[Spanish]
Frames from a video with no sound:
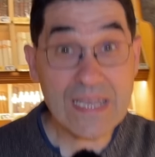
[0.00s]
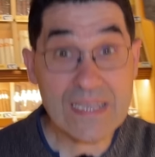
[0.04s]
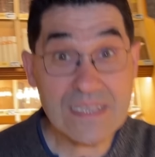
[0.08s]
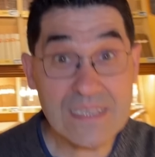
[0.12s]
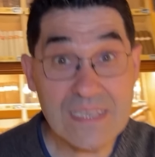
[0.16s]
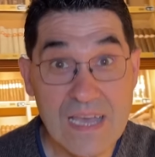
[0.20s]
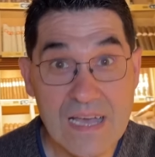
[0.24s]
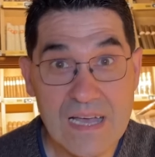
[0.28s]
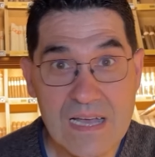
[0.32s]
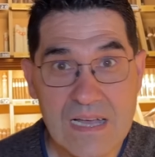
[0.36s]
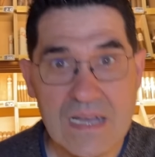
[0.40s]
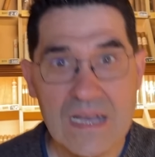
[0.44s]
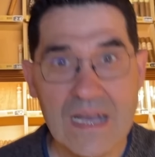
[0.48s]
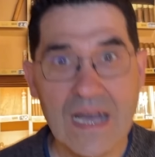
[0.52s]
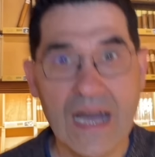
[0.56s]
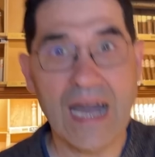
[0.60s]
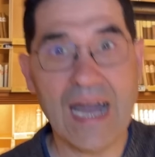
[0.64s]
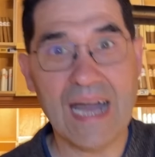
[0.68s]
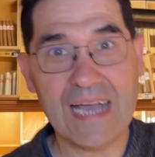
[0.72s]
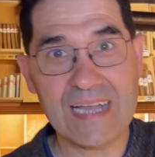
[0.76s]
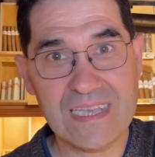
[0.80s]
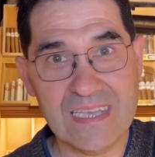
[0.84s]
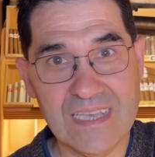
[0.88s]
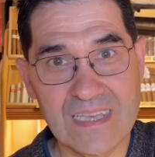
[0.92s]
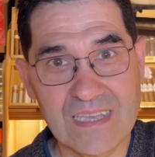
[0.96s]
ya,
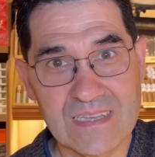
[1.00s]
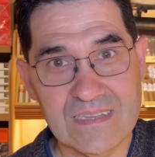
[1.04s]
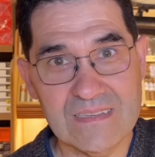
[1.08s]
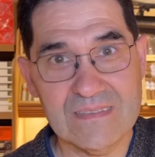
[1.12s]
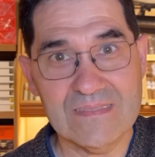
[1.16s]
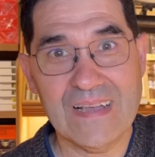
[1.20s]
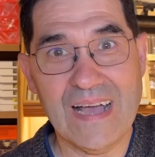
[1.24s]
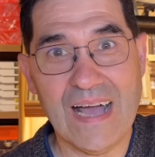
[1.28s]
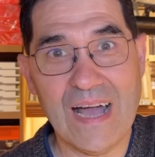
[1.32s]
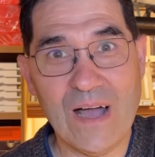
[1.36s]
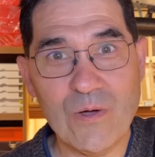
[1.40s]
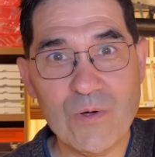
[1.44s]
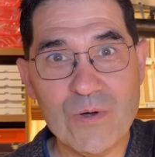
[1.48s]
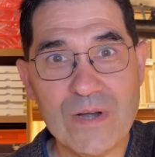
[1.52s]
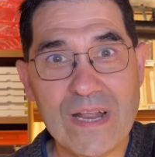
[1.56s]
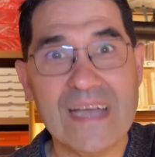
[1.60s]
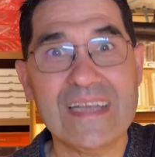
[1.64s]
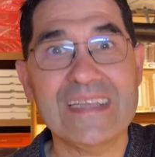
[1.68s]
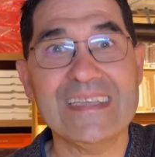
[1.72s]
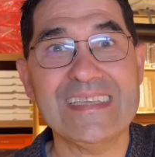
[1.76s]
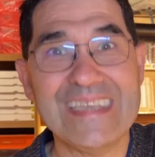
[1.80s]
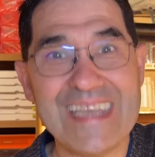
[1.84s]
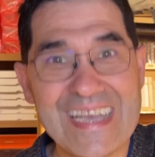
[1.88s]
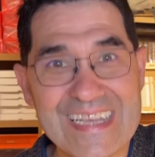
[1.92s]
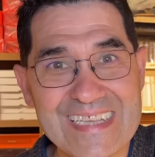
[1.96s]
aquí, ahora
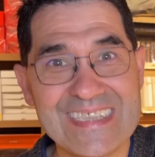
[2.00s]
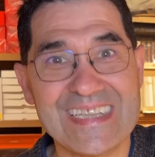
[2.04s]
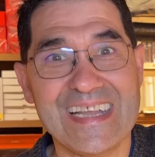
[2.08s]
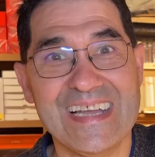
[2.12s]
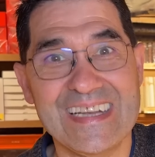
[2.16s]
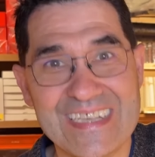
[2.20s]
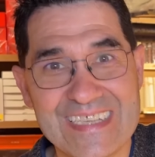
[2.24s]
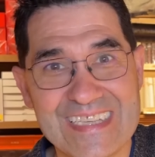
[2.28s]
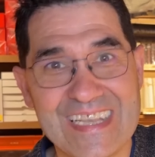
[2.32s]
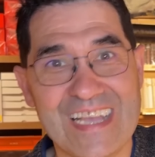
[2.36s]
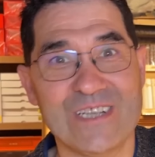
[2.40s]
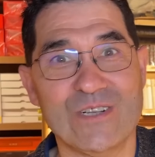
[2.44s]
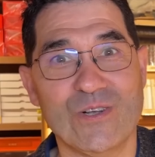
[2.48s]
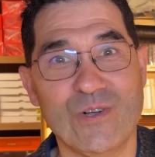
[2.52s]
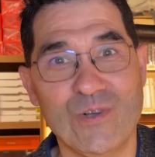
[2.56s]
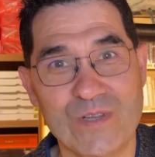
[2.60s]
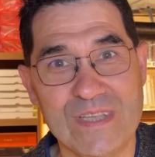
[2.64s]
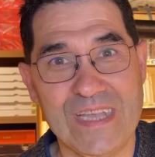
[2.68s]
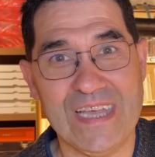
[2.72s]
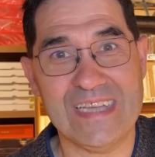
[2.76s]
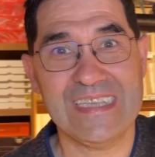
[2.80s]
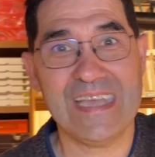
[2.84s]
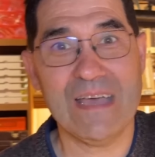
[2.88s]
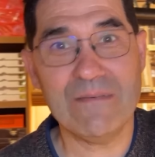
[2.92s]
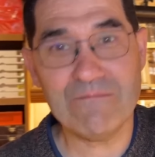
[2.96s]
ya están esas
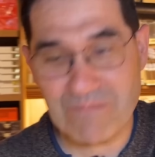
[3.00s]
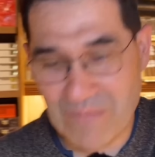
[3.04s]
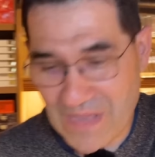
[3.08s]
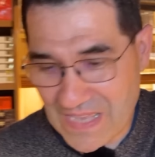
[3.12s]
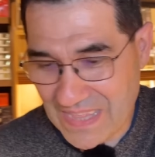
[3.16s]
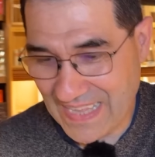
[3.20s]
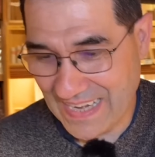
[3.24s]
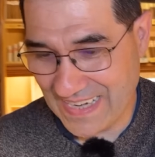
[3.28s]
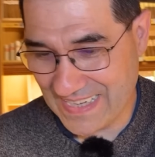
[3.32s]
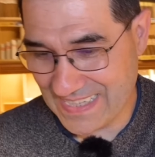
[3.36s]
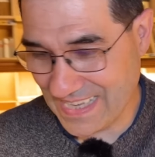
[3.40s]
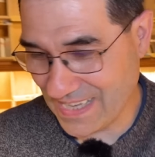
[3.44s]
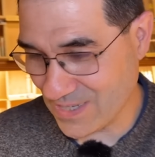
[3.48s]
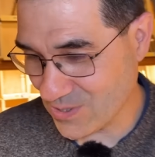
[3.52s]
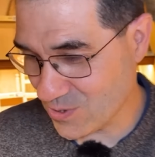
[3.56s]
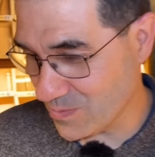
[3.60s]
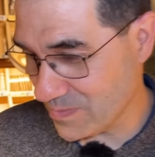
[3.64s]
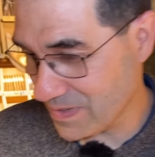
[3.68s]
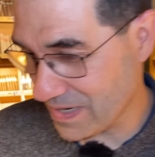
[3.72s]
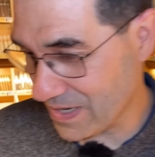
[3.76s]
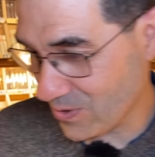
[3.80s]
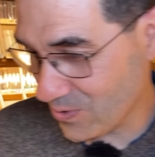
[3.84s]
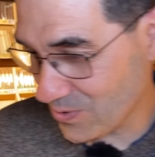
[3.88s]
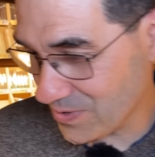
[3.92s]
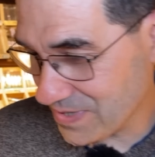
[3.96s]
joyas, ya empiezan esas
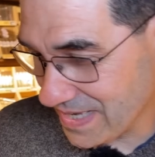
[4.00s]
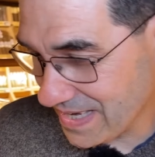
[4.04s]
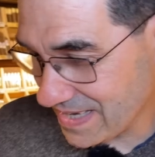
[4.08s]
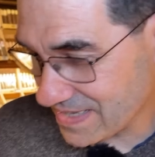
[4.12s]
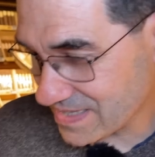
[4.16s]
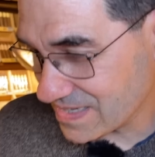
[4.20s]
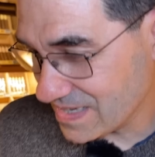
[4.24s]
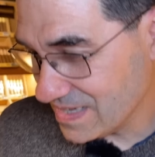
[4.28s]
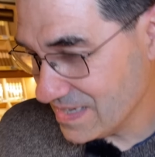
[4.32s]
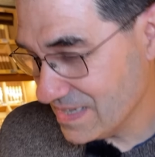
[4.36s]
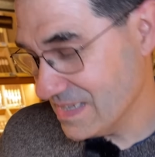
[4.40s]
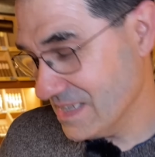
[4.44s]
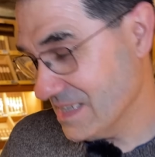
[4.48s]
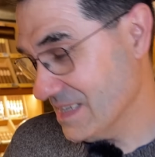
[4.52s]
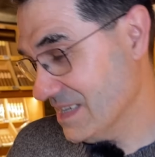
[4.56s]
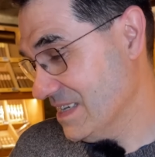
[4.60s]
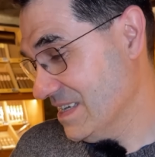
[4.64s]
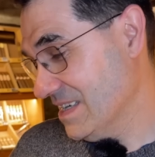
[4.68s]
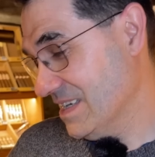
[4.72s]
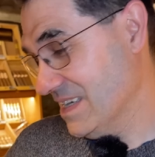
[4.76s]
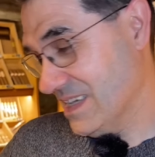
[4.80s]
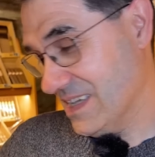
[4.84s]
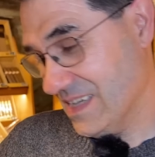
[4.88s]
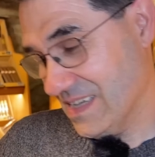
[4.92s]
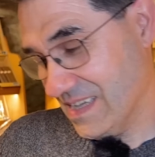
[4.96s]
super joyas.
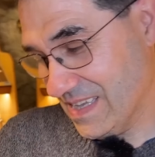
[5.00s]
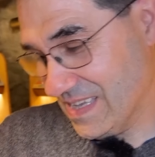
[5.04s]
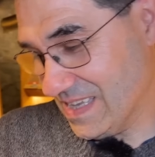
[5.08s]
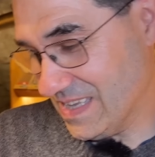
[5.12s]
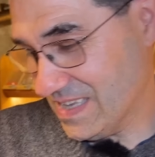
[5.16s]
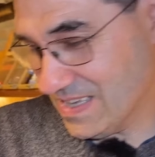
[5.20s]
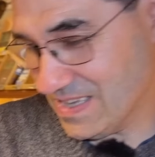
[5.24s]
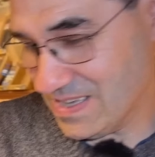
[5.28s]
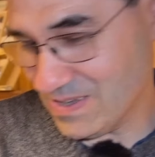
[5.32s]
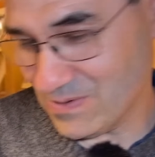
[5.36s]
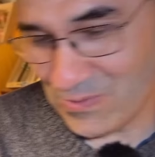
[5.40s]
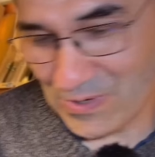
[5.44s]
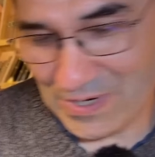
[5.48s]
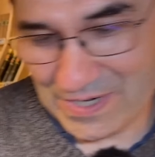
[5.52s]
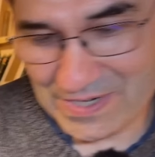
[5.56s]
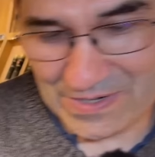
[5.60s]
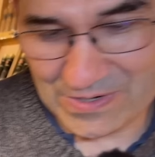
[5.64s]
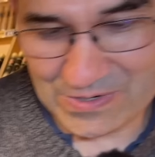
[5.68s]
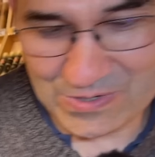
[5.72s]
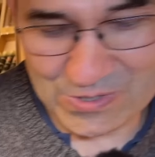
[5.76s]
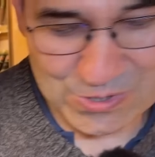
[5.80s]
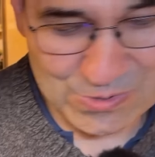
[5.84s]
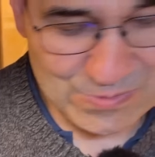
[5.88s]
Y bueno, os